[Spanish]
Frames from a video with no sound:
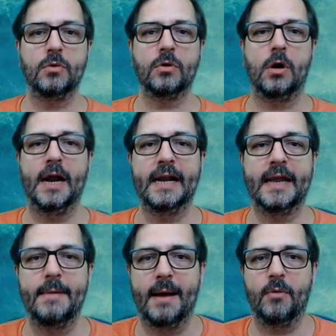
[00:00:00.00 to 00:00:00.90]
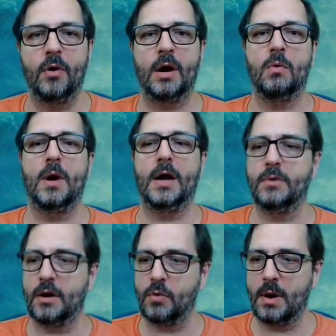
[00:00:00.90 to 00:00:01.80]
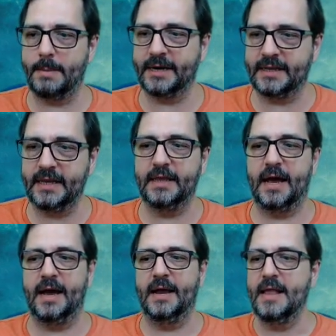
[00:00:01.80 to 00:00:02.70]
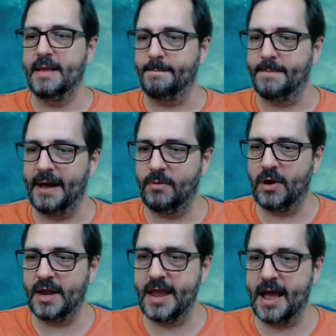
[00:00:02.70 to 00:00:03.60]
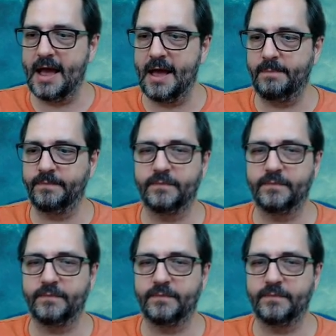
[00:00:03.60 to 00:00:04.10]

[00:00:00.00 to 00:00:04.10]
con el que vamos a jugar una nueva partida. Vamos allá.